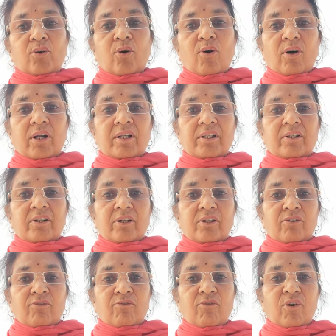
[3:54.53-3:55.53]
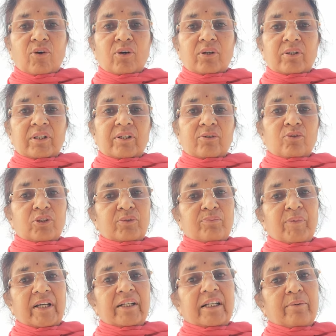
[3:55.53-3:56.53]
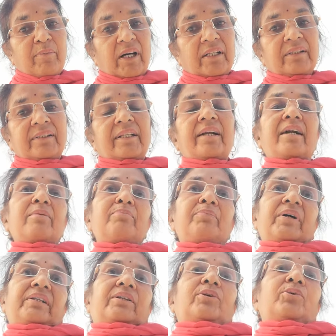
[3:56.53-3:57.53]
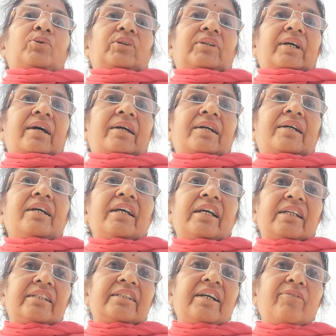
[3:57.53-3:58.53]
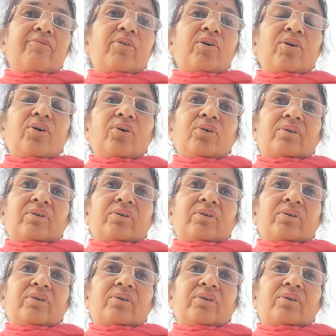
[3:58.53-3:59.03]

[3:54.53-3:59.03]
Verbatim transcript: और वो उसमें निमंत्रण पत्र होता है जब वो